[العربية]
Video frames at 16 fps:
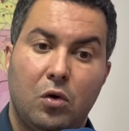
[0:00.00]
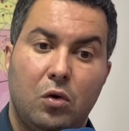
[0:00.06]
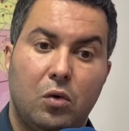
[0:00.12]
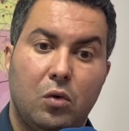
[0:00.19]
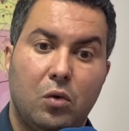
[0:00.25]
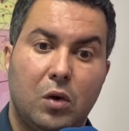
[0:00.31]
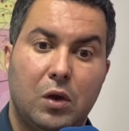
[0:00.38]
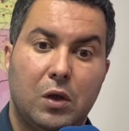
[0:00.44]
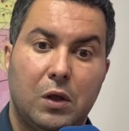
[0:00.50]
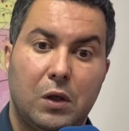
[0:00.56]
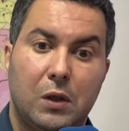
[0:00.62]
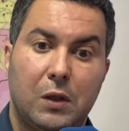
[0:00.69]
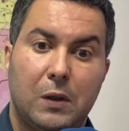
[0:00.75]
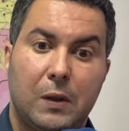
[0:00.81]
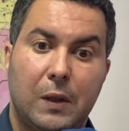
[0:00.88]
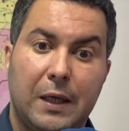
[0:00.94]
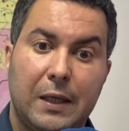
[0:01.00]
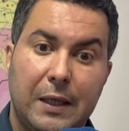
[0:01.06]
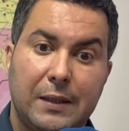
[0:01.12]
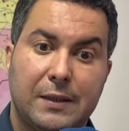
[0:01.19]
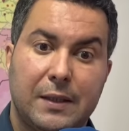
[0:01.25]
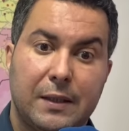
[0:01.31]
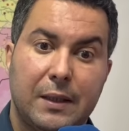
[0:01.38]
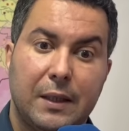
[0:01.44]
وعلى
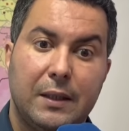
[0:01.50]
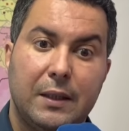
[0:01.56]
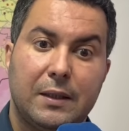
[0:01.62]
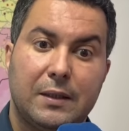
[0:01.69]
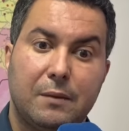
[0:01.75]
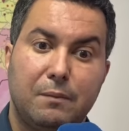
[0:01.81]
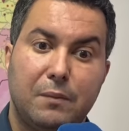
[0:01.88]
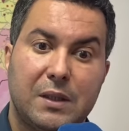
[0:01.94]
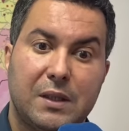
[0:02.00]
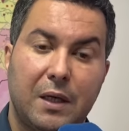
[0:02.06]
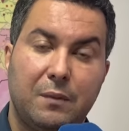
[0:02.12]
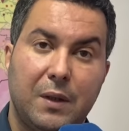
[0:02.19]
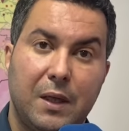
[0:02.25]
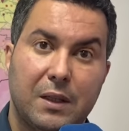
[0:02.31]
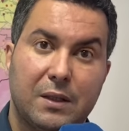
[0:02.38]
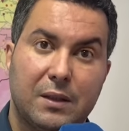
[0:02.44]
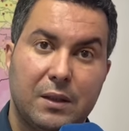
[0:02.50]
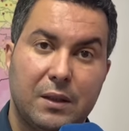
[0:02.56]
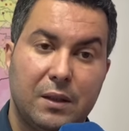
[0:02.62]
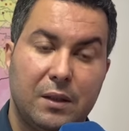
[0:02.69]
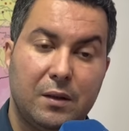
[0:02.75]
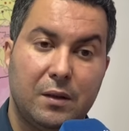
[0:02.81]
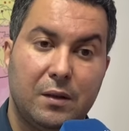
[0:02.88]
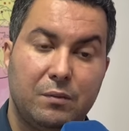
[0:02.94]
اثر ذلك تم تعبئه
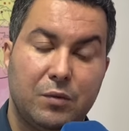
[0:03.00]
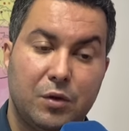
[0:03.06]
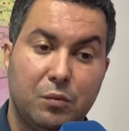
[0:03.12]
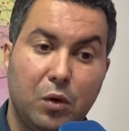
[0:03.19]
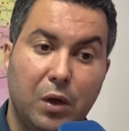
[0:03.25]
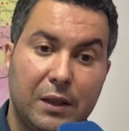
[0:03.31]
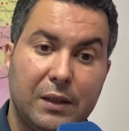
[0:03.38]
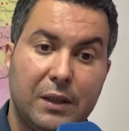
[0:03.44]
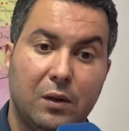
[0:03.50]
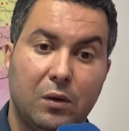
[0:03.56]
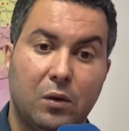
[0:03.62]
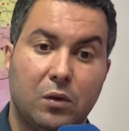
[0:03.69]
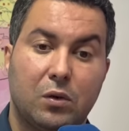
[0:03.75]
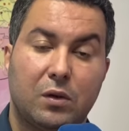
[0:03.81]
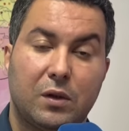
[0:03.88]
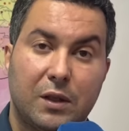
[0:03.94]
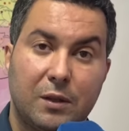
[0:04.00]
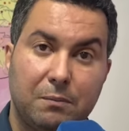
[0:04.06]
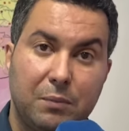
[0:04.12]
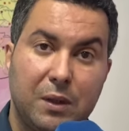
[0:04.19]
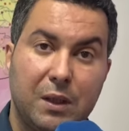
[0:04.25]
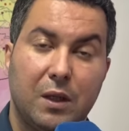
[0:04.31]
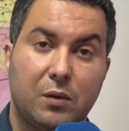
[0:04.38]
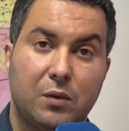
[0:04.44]
آه، مجموعه ديال الاطر
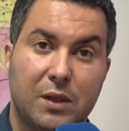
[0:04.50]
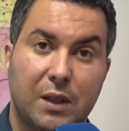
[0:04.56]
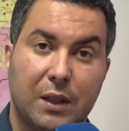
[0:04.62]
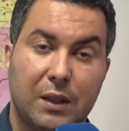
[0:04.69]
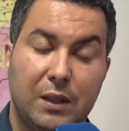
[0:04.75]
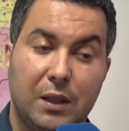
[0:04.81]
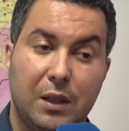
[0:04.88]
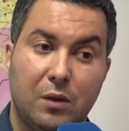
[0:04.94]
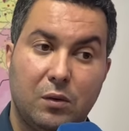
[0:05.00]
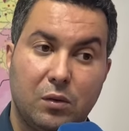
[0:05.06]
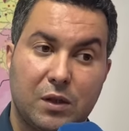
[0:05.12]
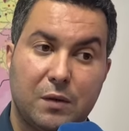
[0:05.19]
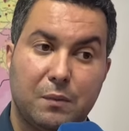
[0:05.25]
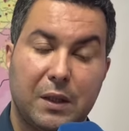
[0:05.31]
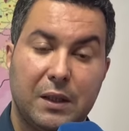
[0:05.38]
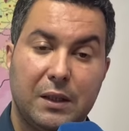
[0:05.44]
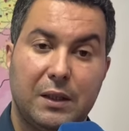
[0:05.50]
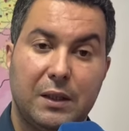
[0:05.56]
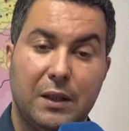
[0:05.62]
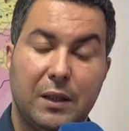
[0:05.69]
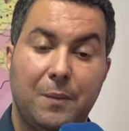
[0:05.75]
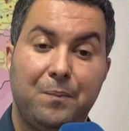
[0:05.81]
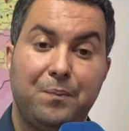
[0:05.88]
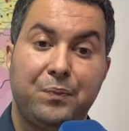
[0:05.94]
الطبيه والتقنيه
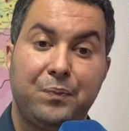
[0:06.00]
والتمريضيه